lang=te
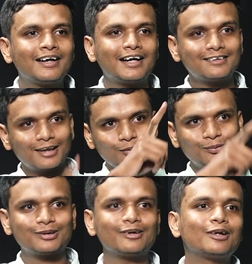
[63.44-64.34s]
కానీ దండ
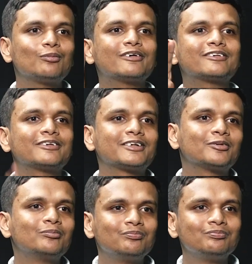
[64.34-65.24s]
మొత్తం నిలబడుతుంది
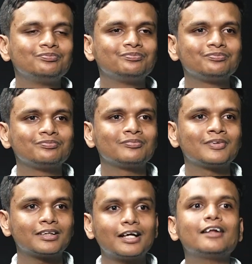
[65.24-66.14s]

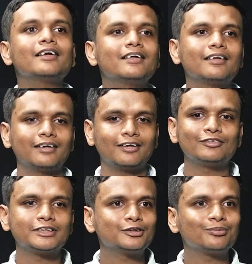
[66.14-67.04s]
దండ లేదంటే
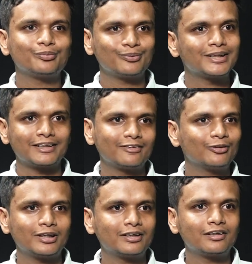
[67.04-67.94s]
అవి జస్ట్ పూలే
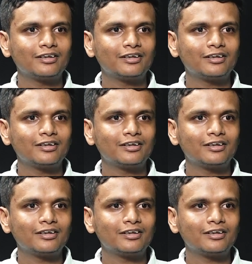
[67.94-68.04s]
ఒక